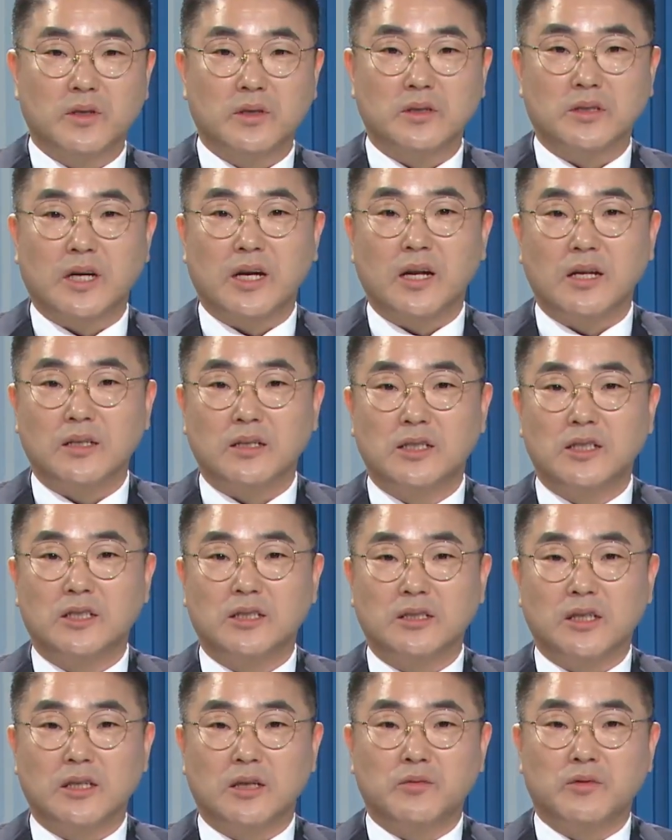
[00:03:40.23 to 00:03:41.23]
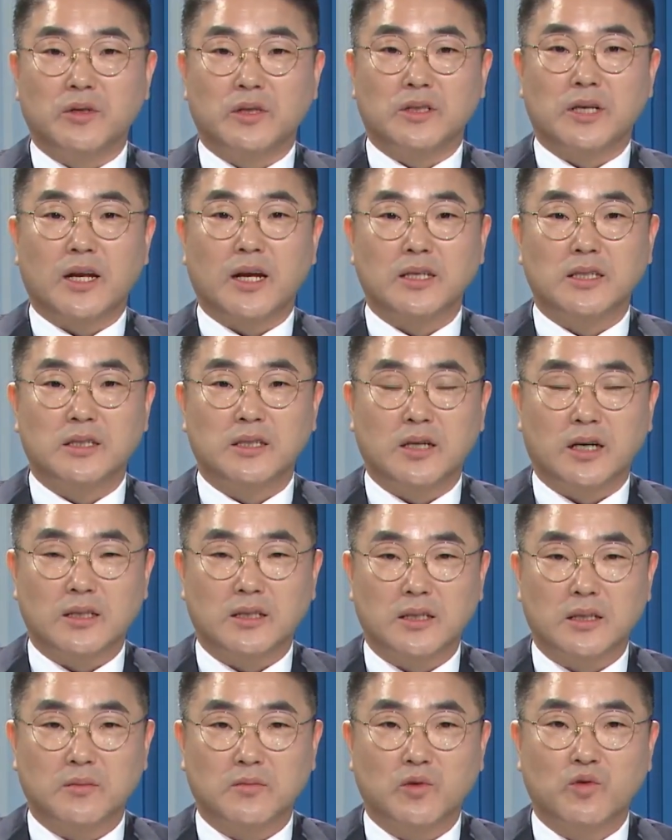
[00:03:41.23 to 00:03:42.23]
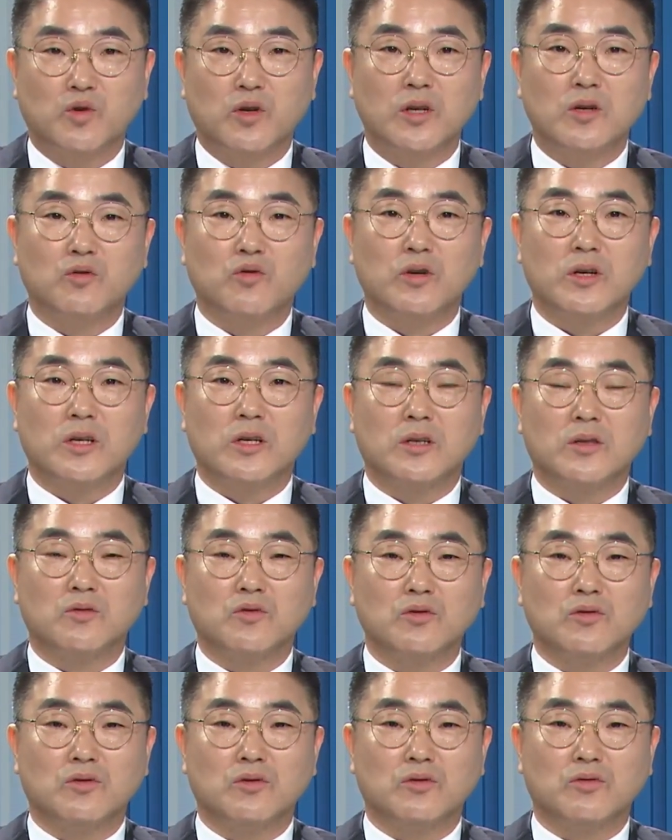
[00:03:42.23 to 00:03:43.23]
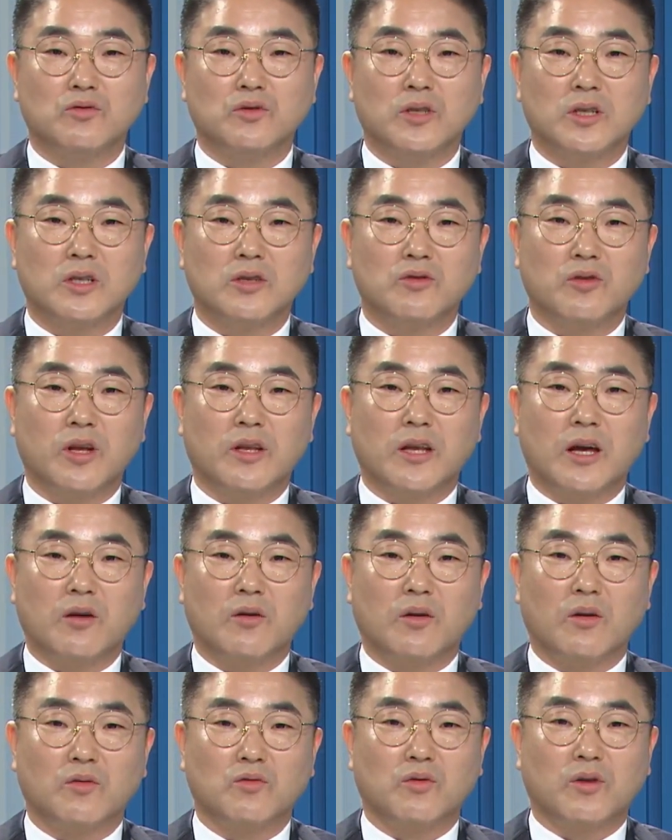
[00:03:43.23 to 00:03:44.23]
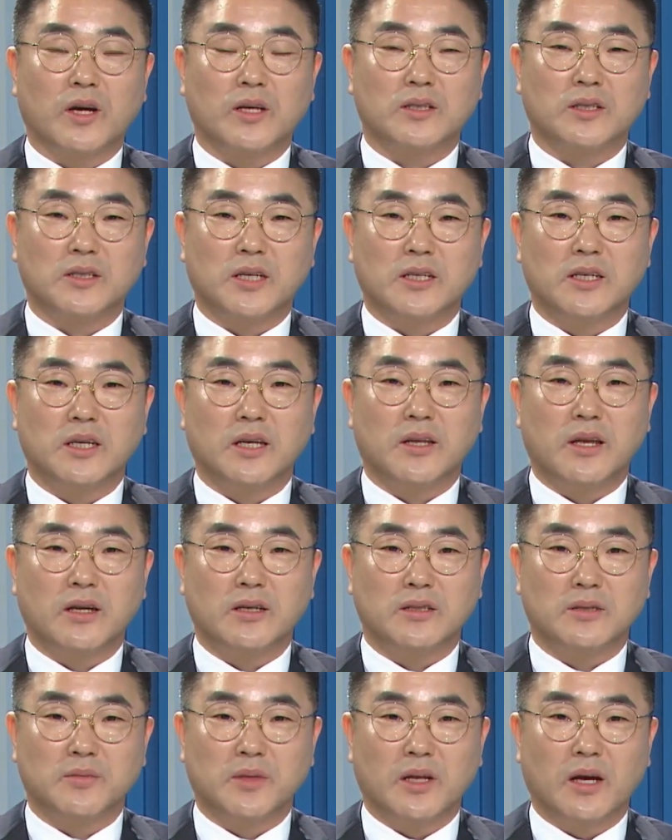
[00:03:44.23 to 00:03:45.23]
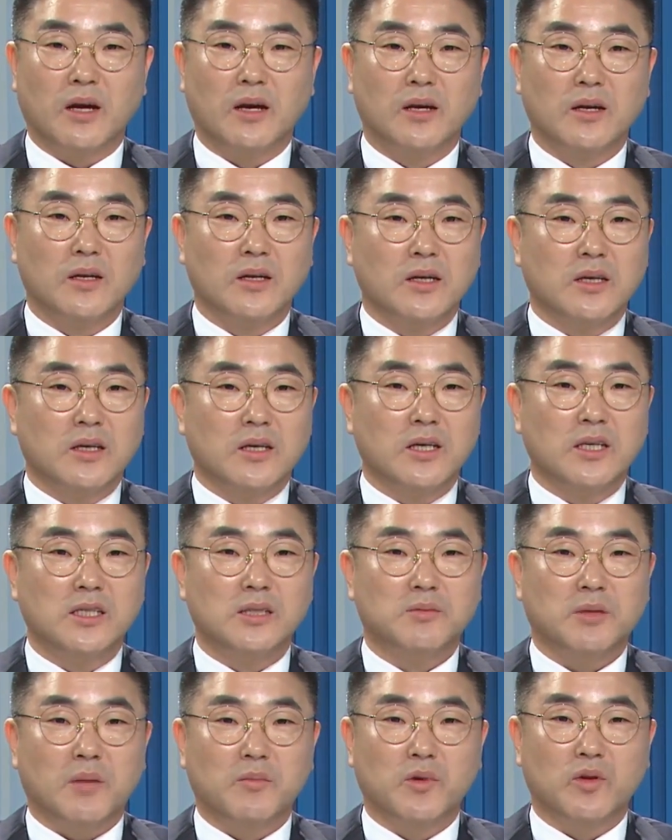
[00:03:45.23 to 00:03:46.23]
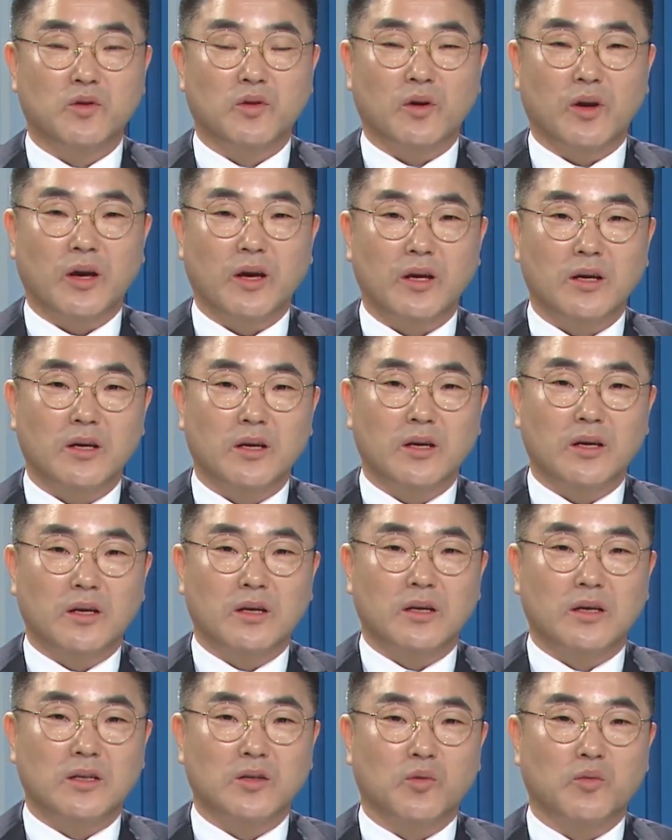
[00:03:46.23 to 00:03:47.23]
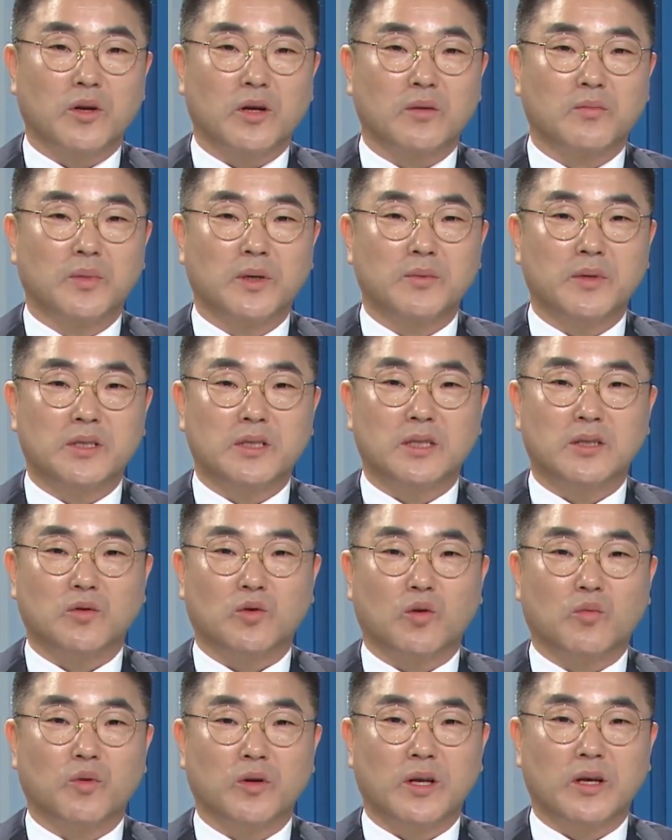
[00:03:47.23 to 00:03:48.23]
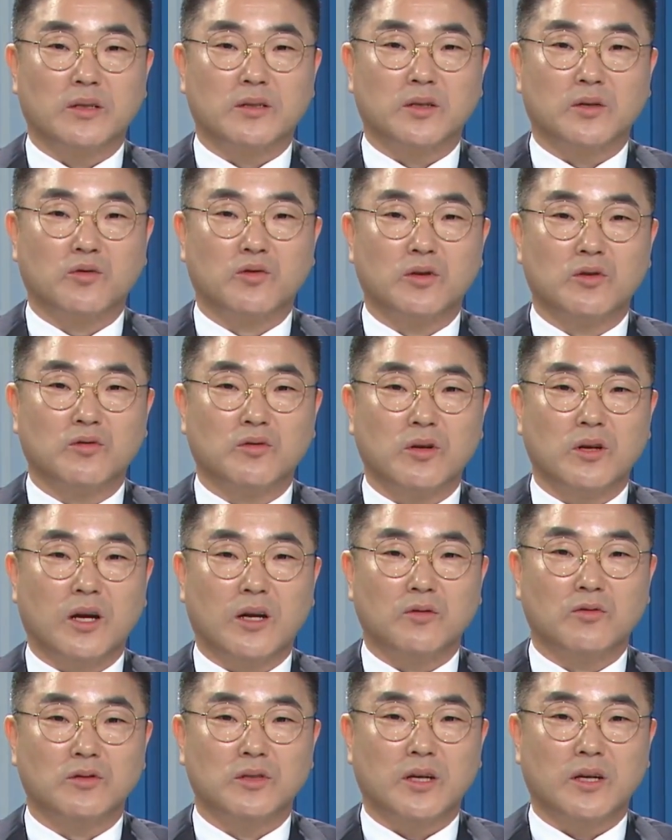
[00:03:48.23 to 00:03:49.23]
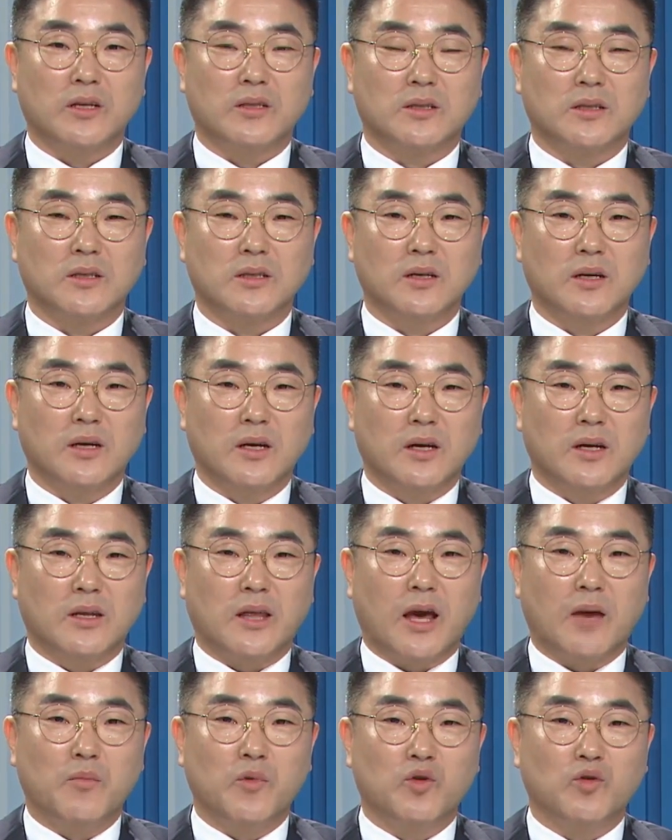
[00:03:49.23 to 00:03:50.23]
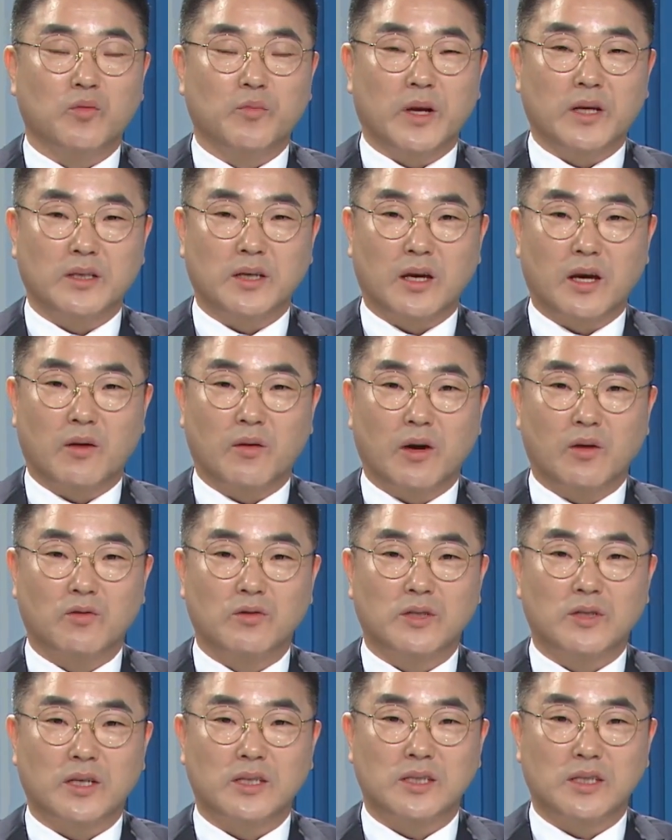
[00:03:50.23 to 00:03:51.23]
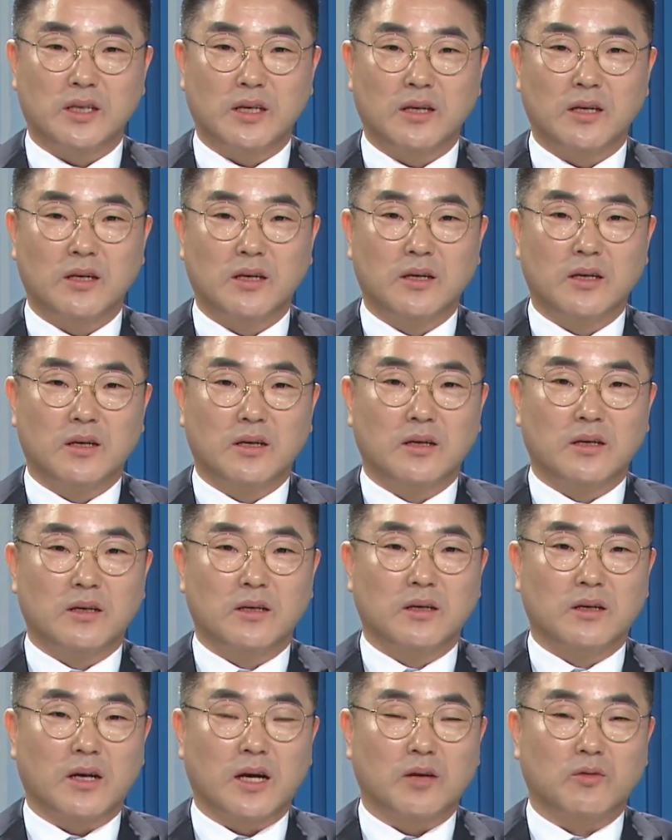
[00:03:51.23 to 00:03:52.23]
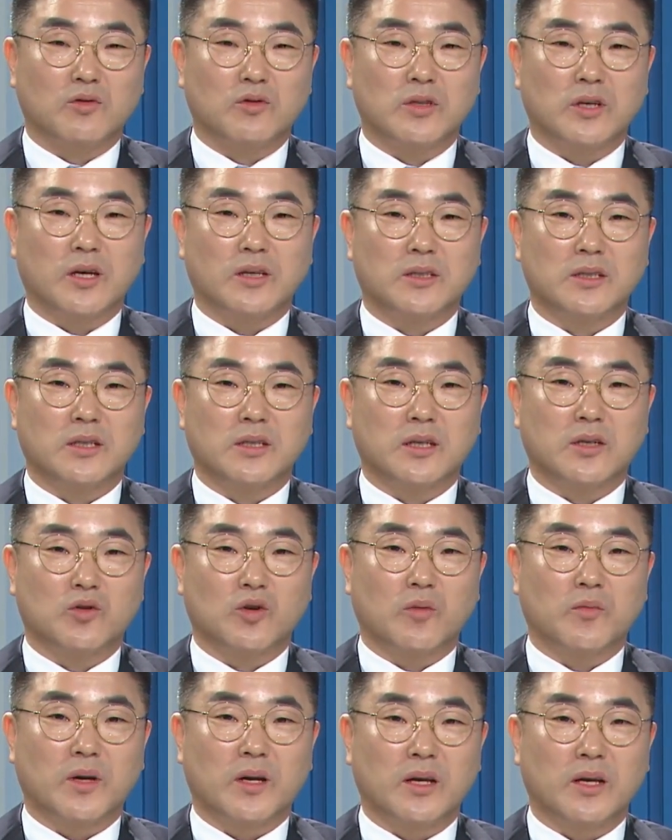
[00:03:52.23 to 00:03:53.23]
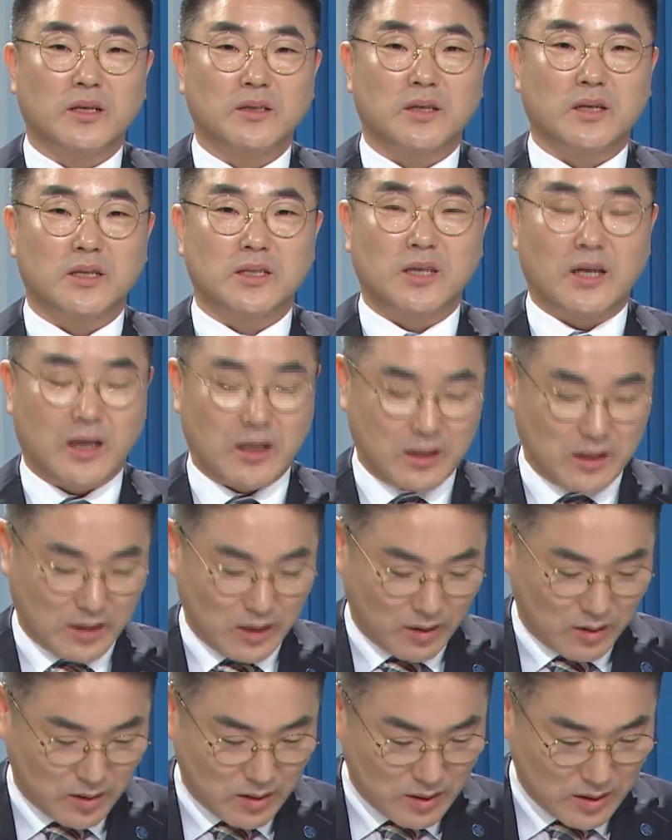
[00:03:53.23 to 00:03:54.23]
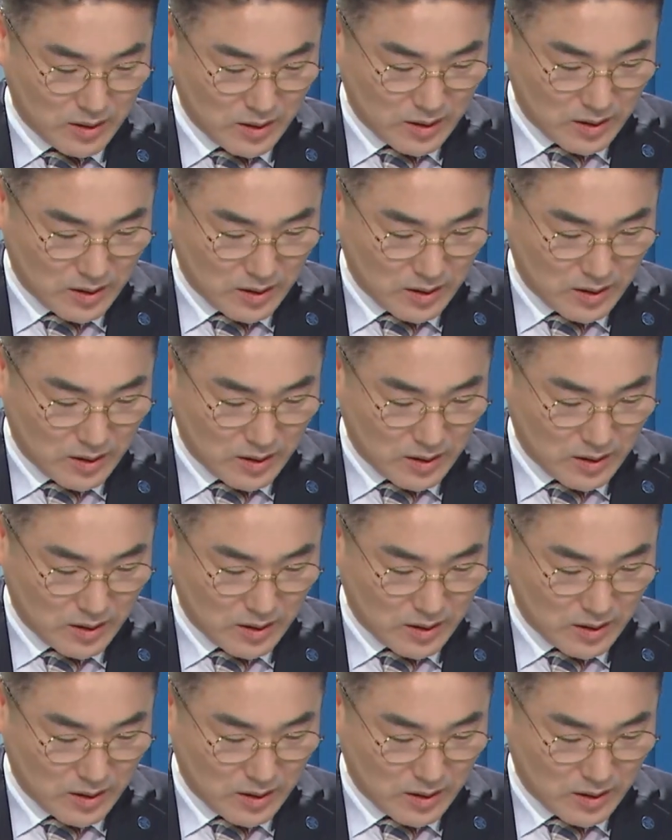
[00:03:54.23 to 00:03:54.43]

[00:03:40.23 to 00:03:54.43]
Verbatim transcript: 뭐 잘실청자 여러분께서 잘 아시는 것처럼 9월 9일은 우수 숙련 기술의 날로 국가에서 제정이 되어 있습니다. 23년도에 어, 이번에 법이 첫 공포되어서 9월 9일 날 울산에서 대한민국 명장회와 울산시 어, 각구청의 저희들이 조그마한 행사를 시작했는데요.